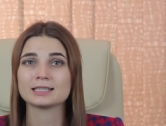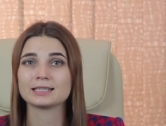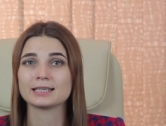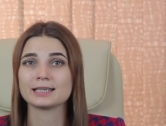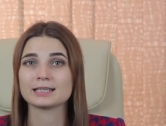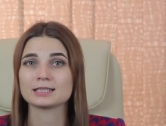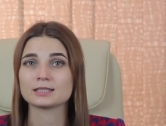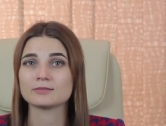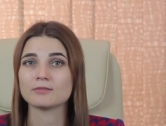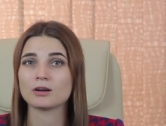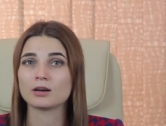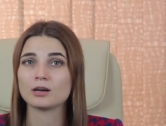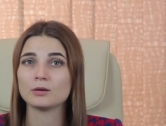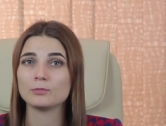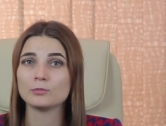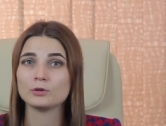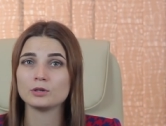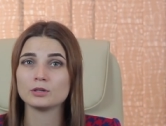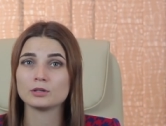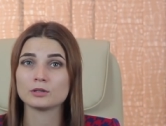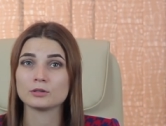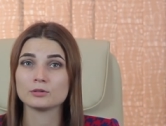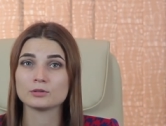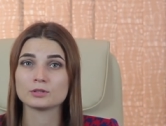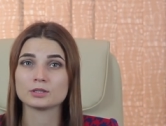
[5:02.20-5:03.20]
средства
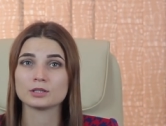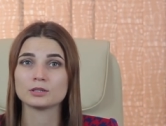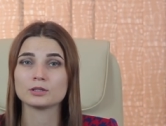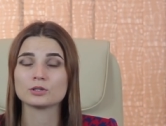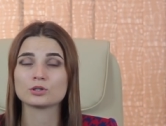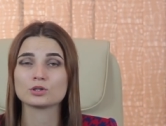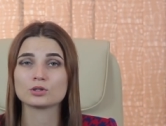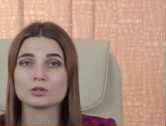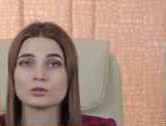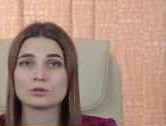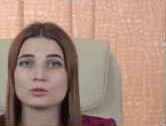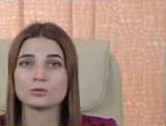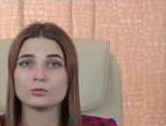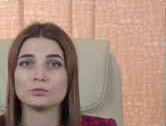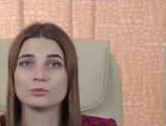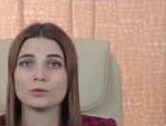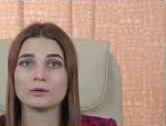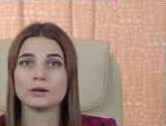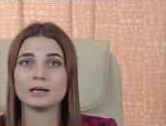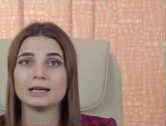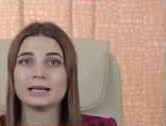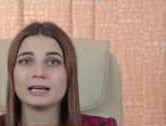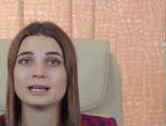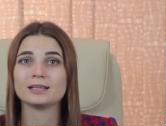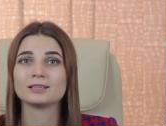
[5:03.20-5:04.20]
аккумулируются на
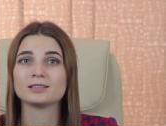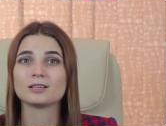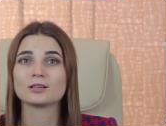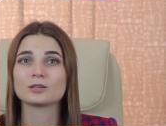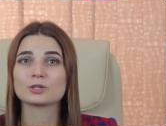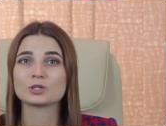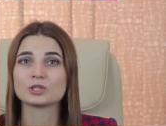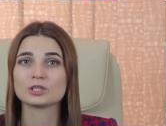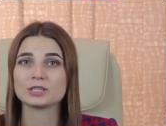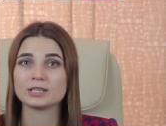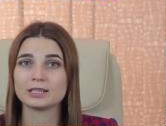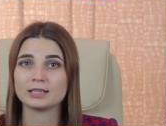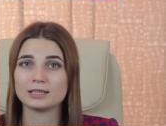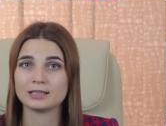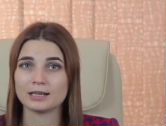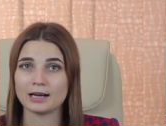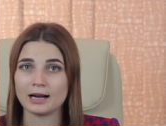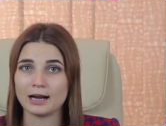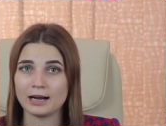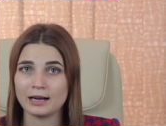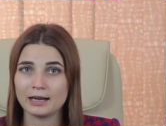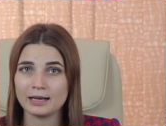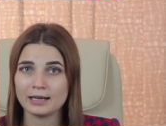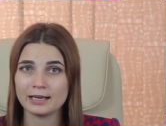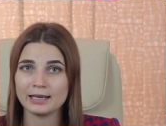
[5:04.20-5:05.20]
счету
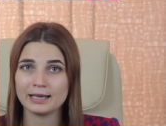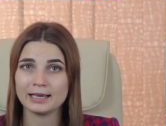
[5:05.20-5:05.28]
должника,